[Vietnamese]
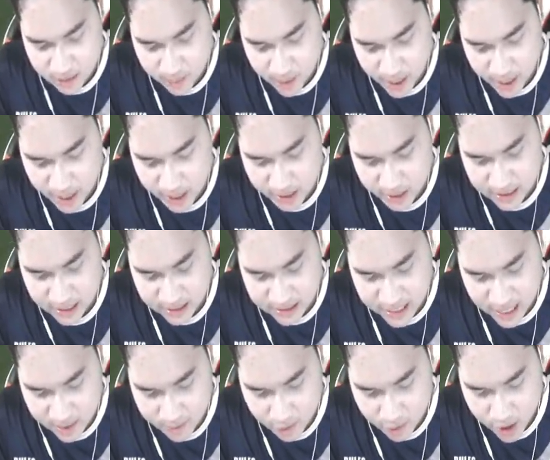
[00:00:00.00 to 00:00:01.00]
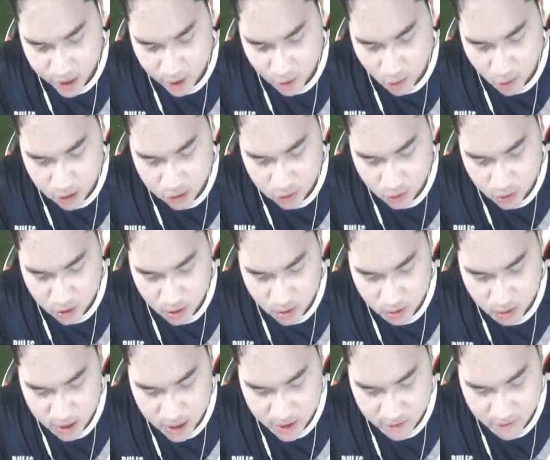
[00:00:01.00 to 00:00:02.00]
bảy chặt sàn muối co chuột
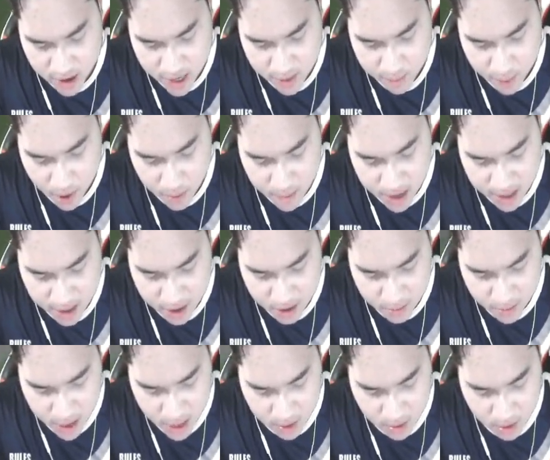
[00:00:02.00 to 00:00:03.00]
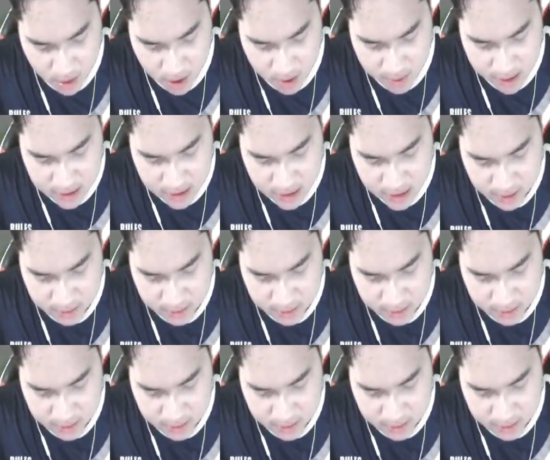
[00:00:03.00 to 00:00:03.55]
nóng đánh máy bom anh thì nhóm ba co nói ra sao